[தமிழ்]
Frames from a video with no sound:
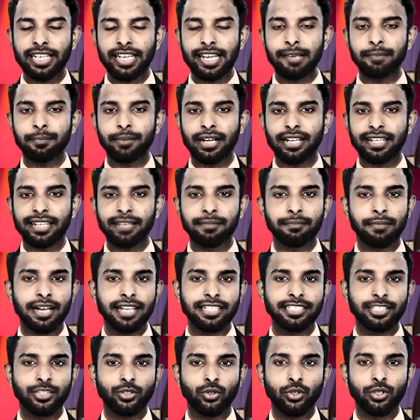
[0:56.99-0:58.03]
நிலைப்பாட்டை
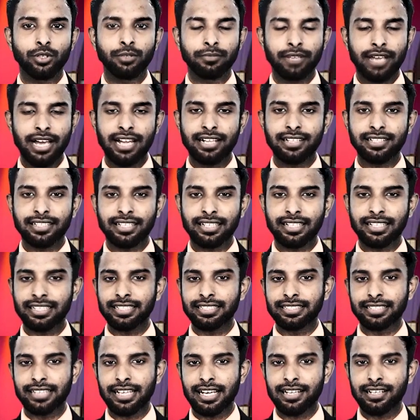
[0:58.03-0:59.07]
மாற்றிக்கொள்ளும் நாடு அல்ல
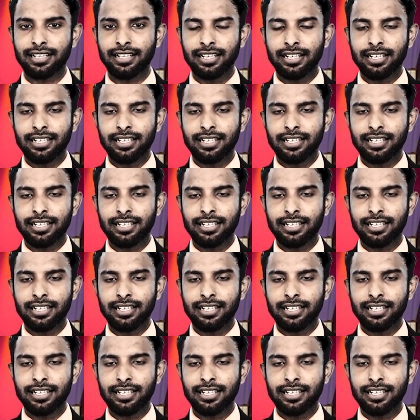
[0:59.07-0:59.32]
என்றார்